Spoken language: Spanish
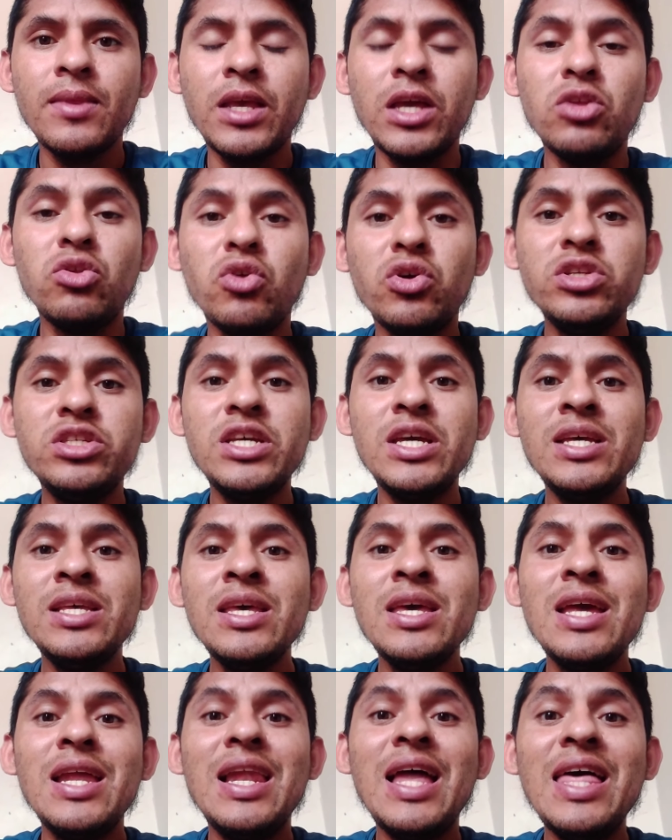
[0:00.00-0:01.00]
Entonces
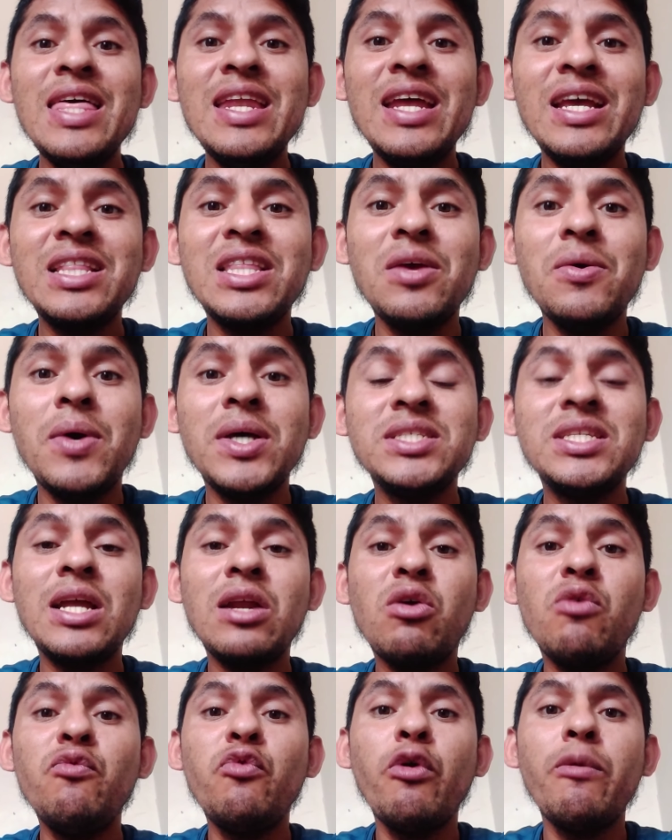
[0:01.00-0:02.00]
la directiva va a
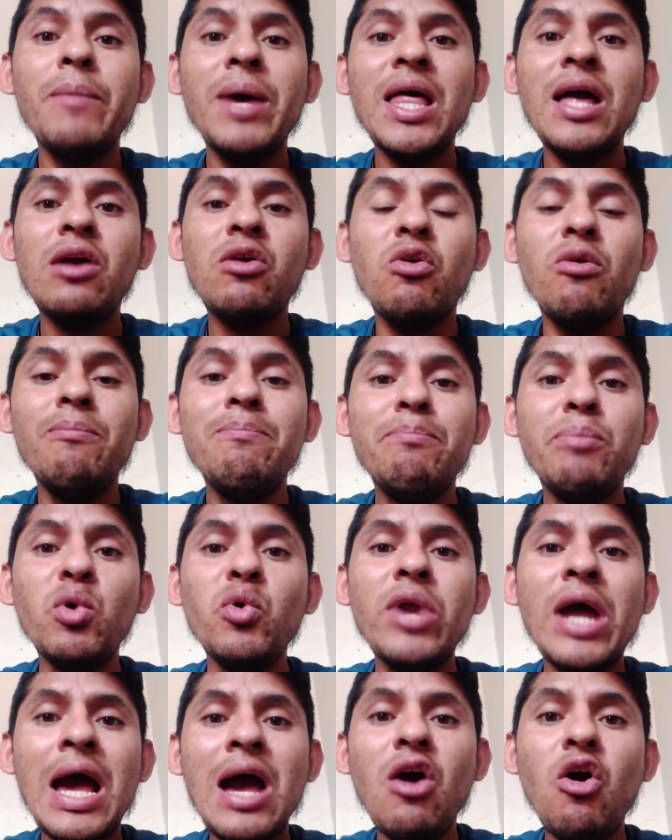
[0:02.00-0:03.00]
estar conformada con
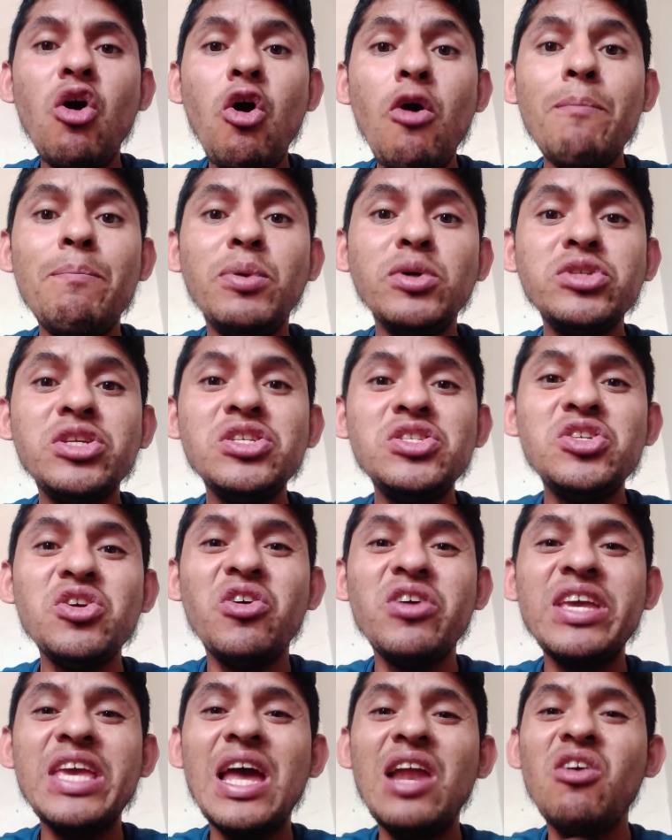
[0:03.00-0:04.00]
pura
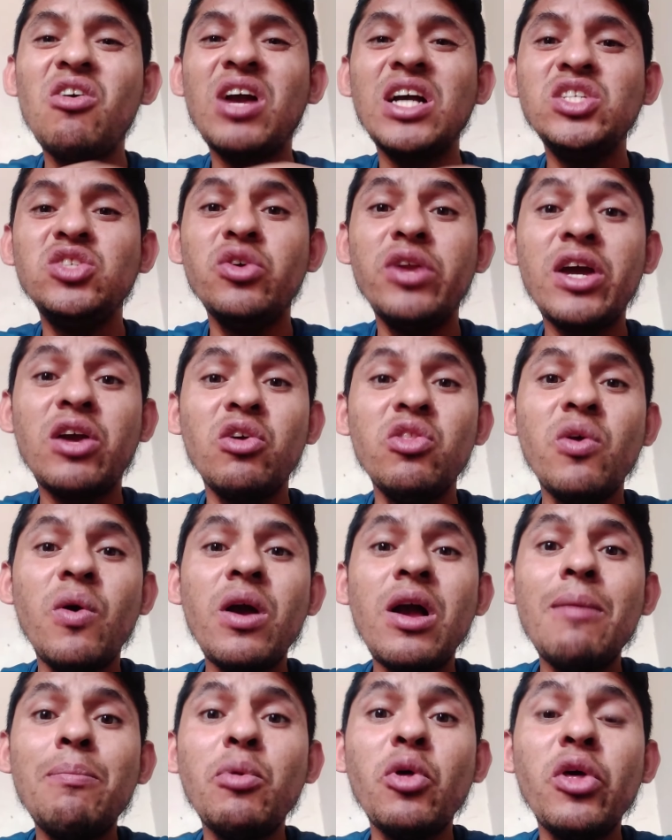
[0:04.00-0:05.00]
oposición y ya los cachurecos no
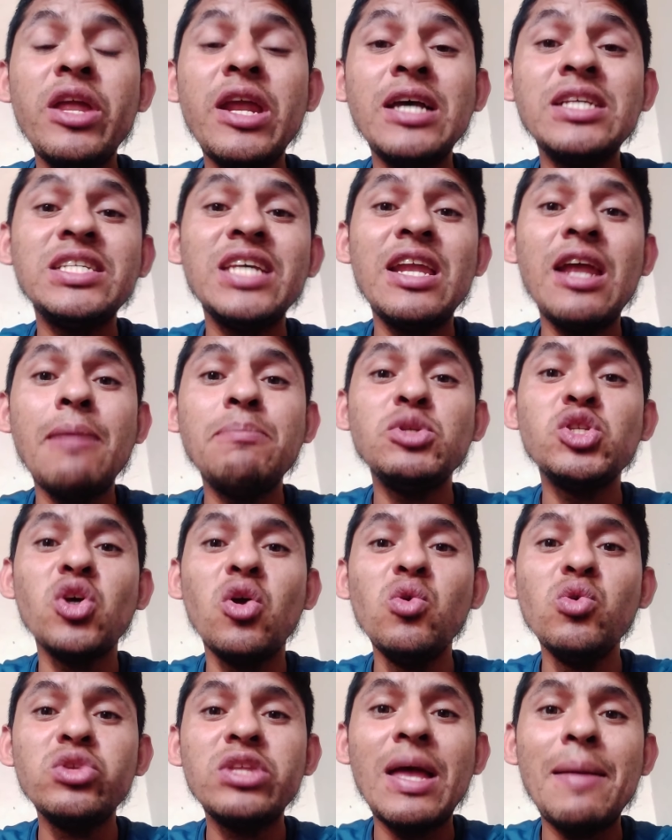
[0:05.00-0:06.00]
van a poder hacer
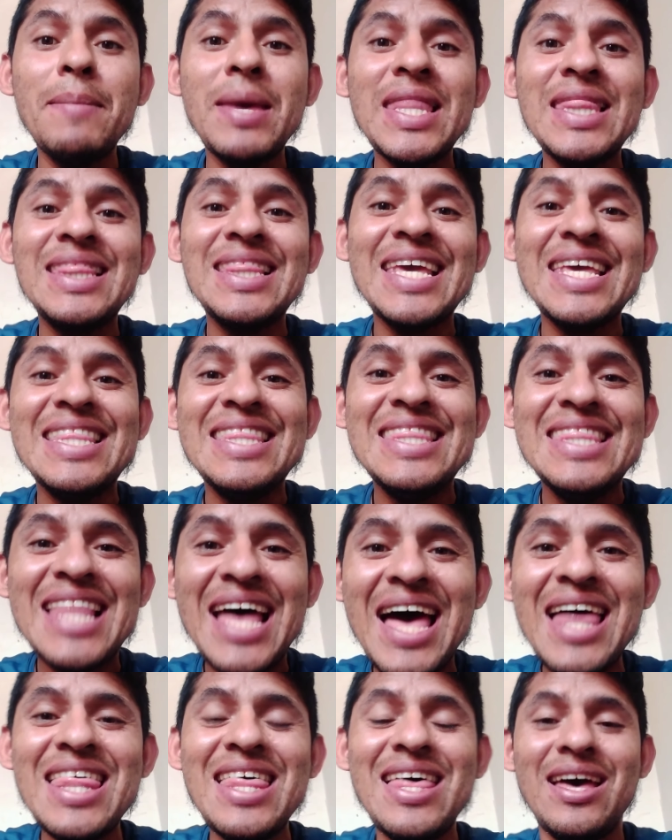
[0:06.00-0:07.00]
absolutamente
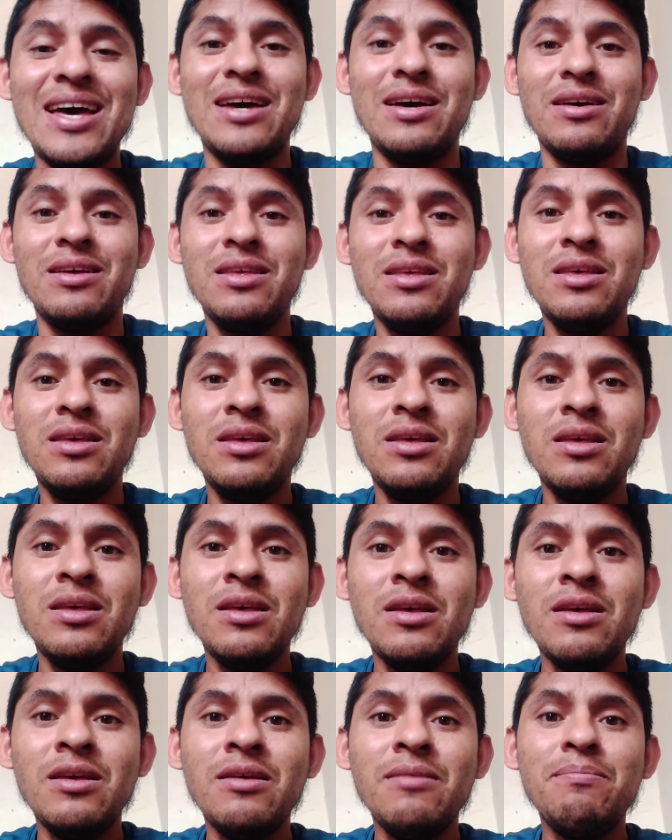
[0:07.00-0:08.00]
nada.
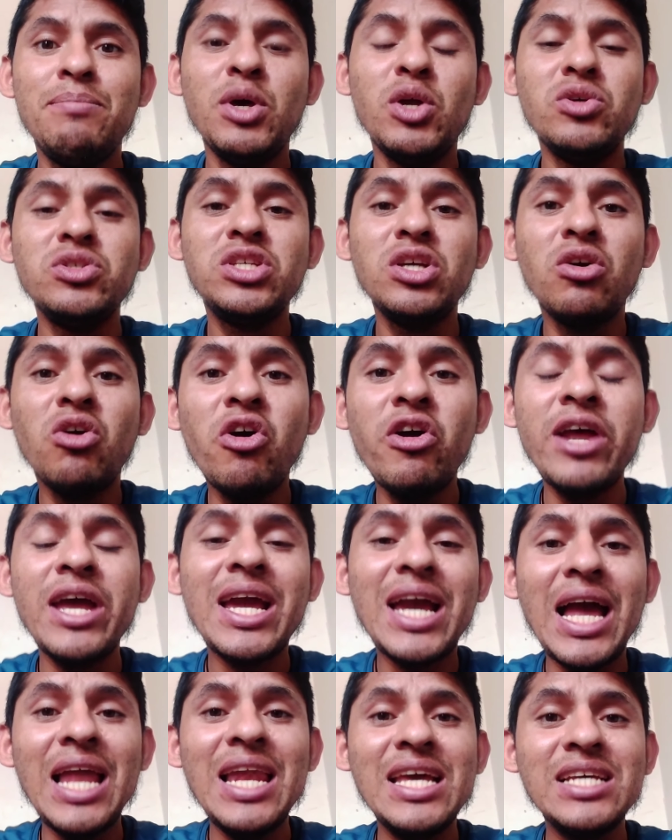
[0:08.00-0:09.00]
Pero si Jorge
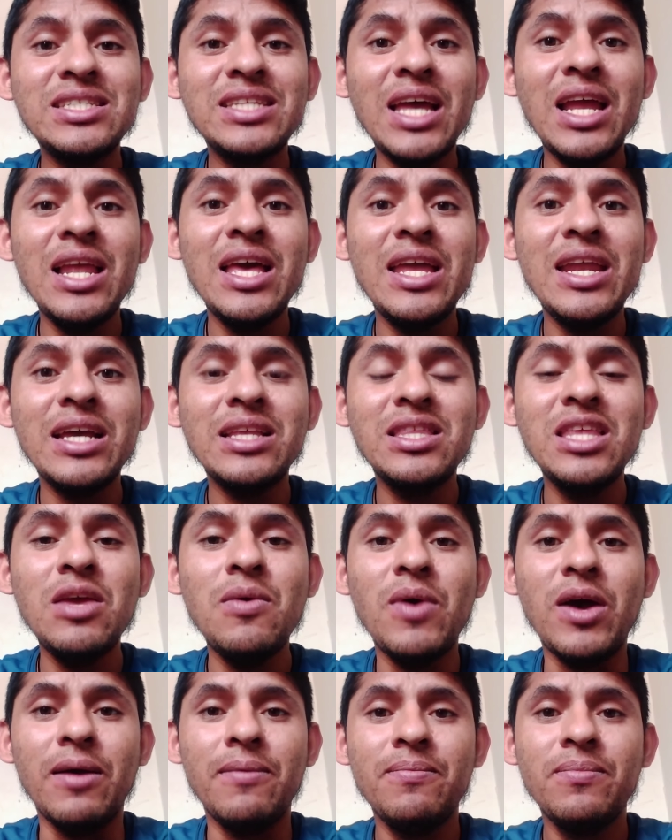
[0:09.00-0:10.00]
Calix está en la
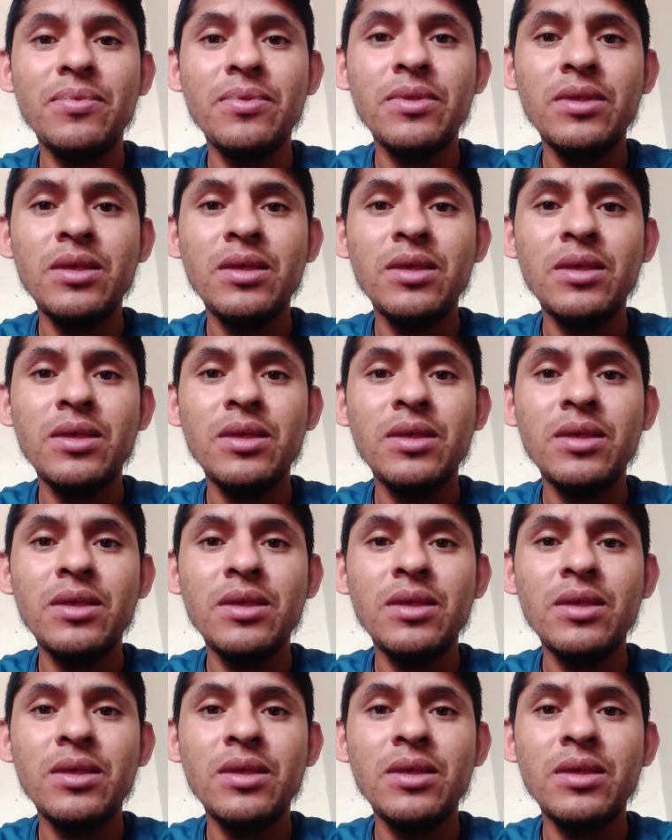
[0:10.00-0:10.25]
directiva,